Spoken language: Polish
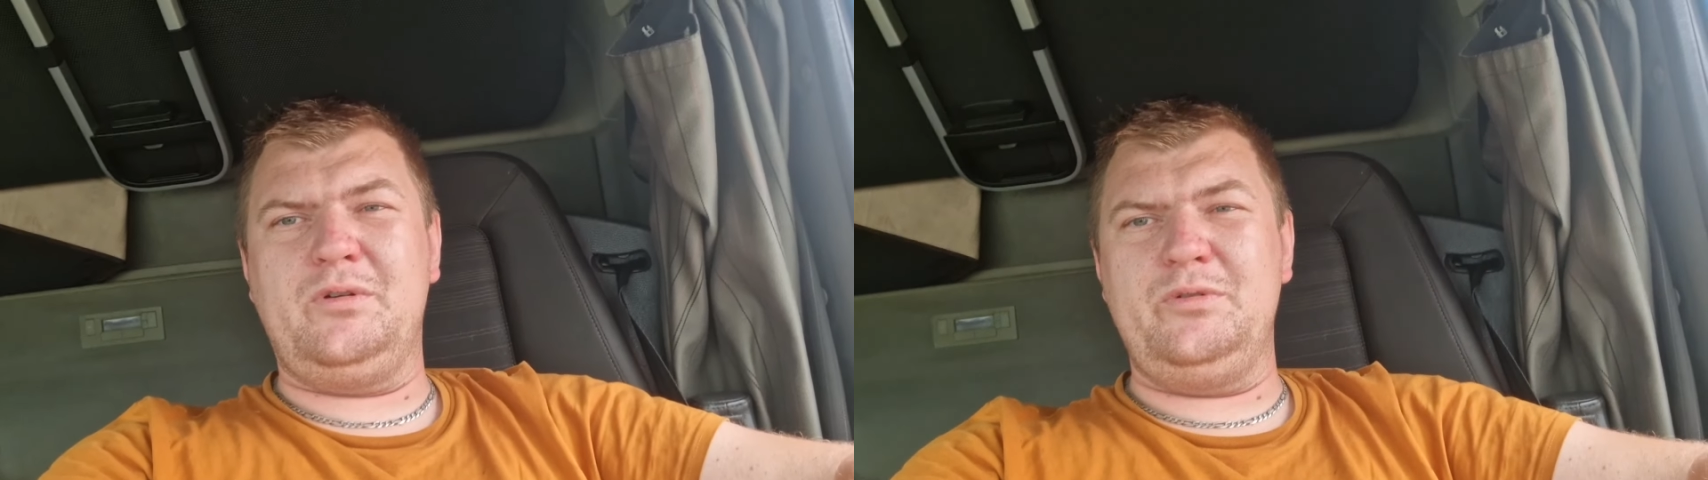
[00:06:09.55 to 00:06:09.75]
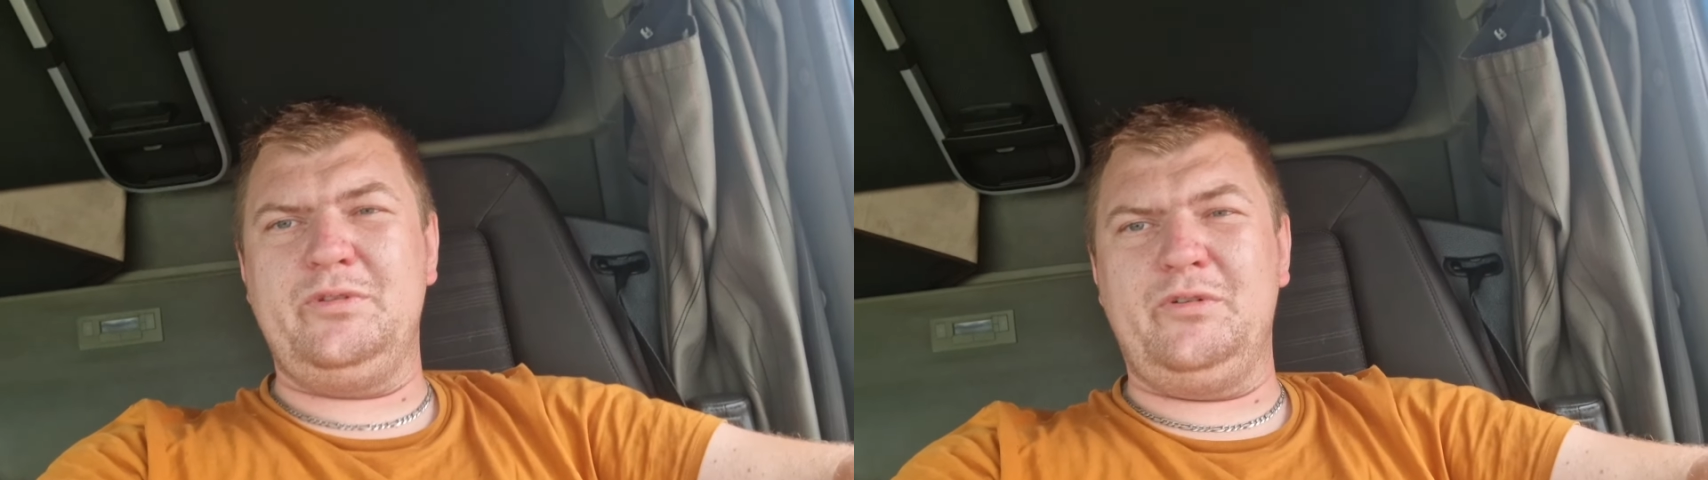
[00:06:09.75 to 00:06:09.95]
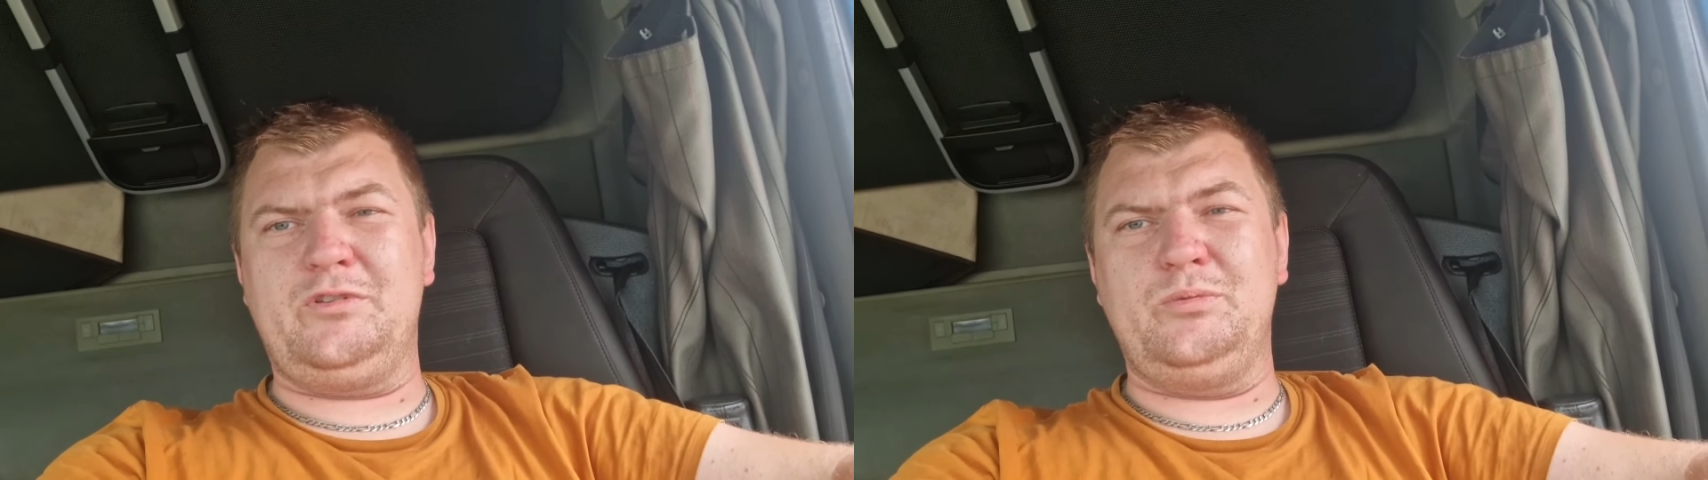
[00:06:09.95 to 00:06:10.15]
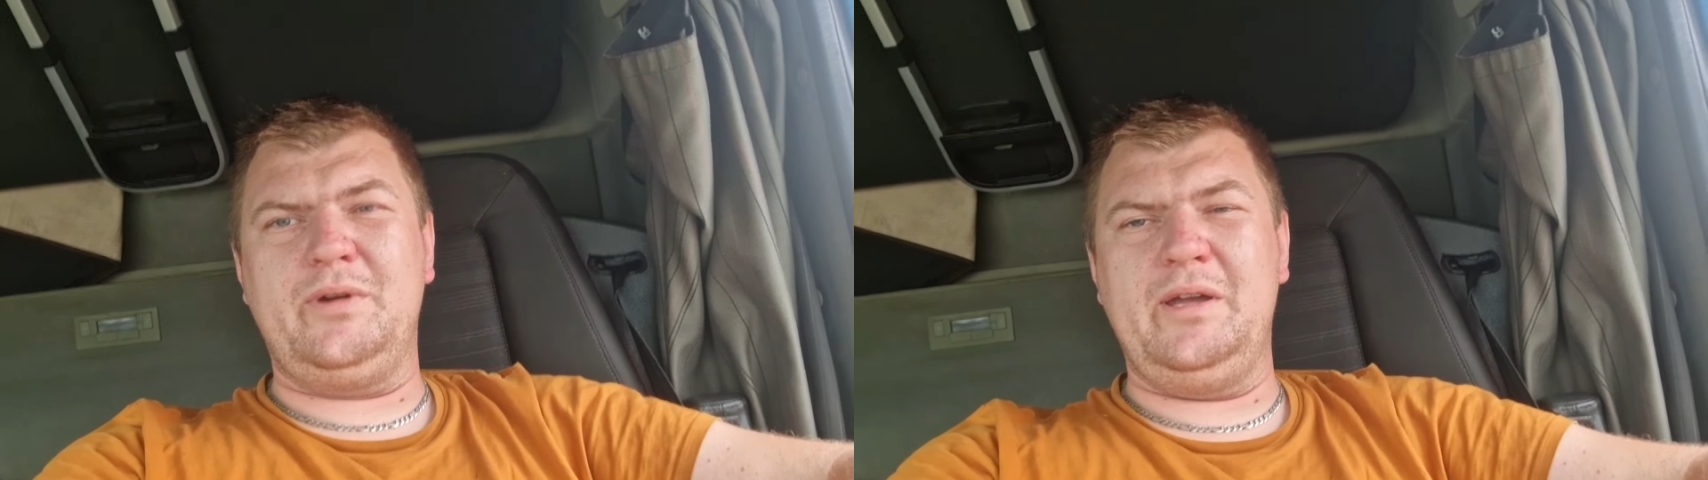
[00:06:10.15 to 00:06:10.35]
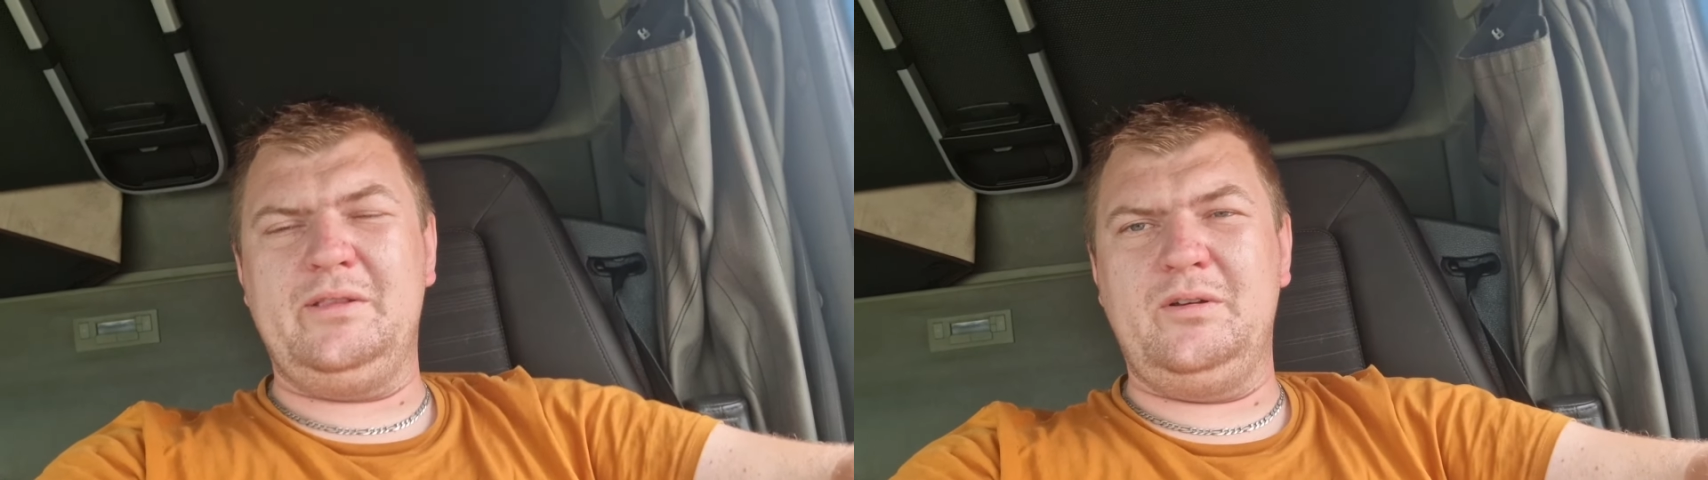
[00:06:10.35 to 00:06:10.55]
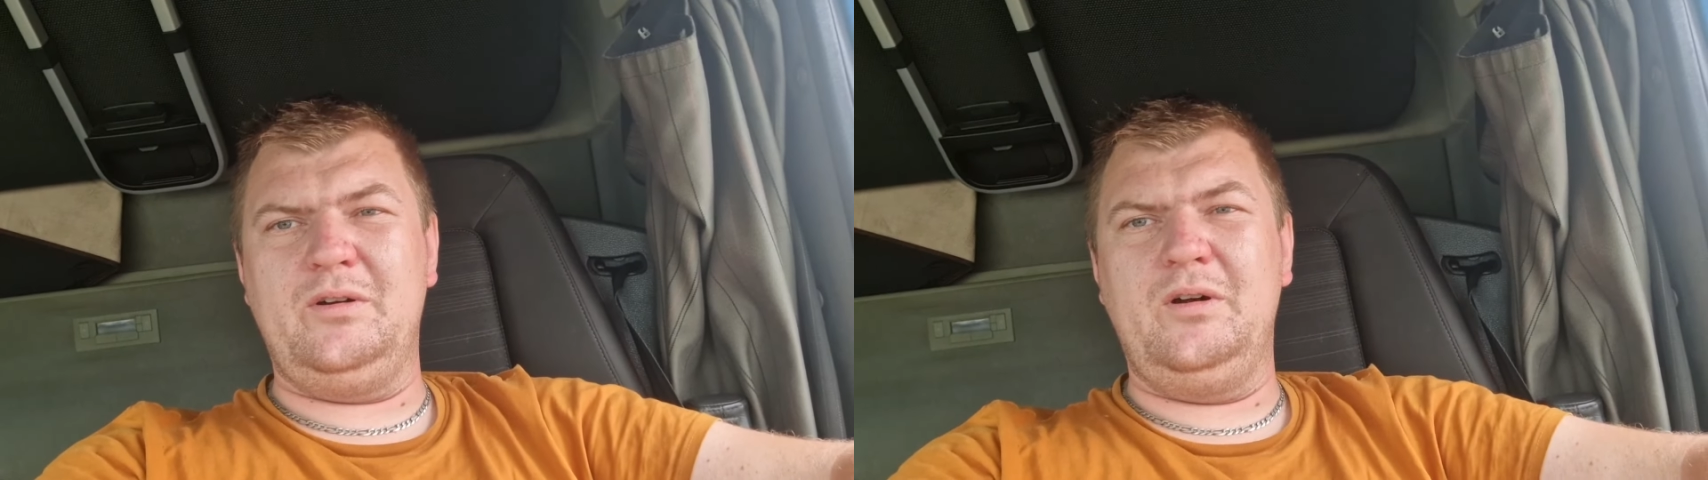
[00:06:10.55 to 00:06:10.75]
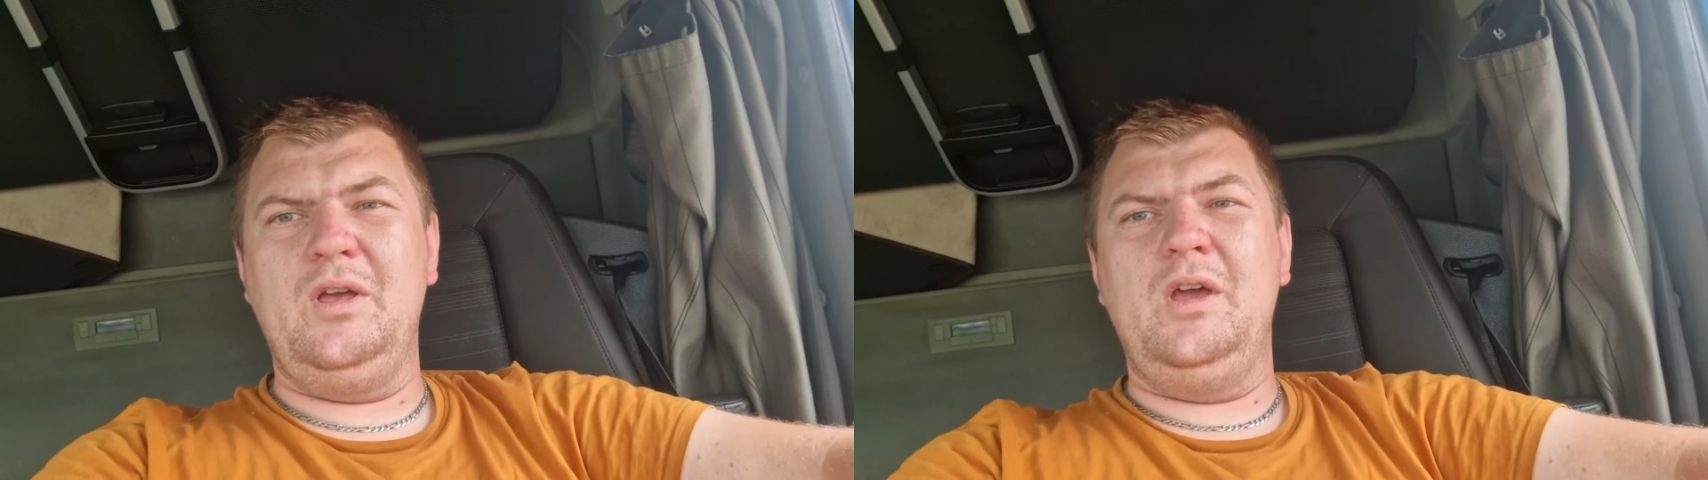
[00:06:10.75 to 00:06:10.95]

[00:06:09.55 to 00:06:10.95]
kogoś na usługę, to,